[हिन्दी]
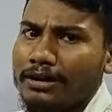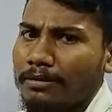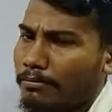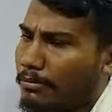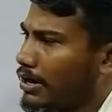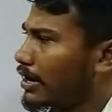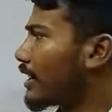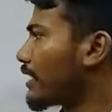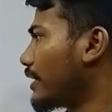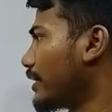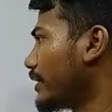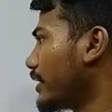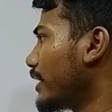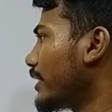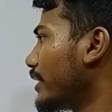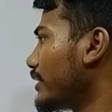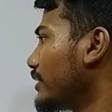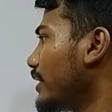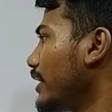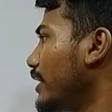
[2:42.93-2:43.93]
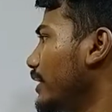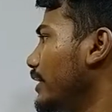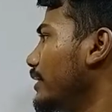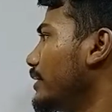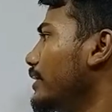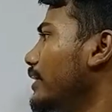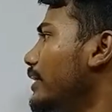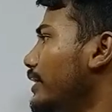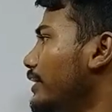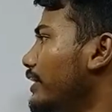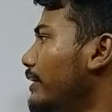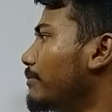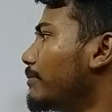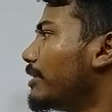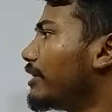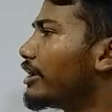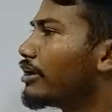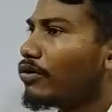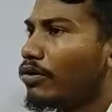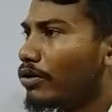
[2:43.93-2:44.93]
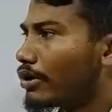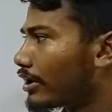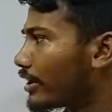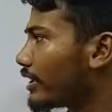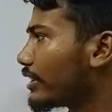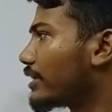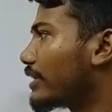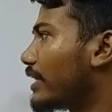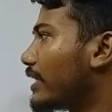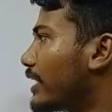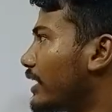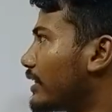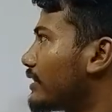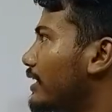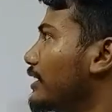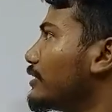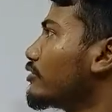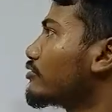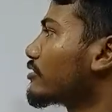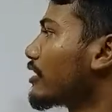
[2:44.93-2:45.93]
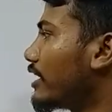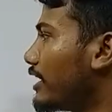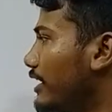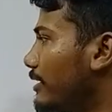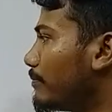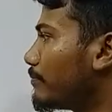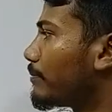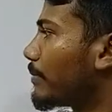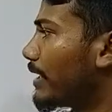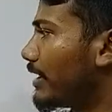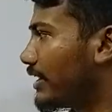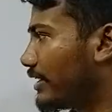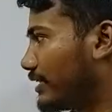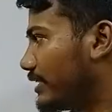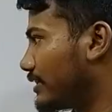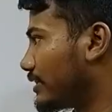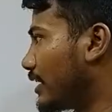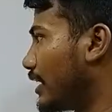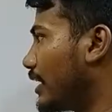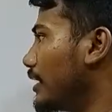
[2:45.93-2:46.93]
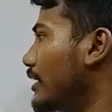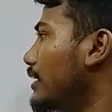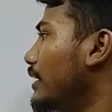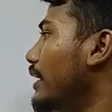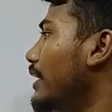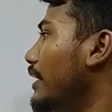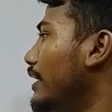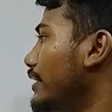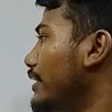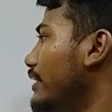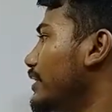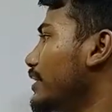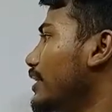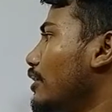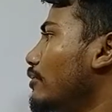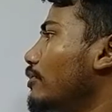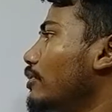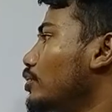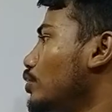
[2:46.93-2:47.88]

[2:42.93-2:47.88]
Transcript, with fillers: मंगाना क्या कहता है ये मनी लॉन्ड्रिंग कहलाता है तो इसका एम पहले ये था लेकिन क्या हुआ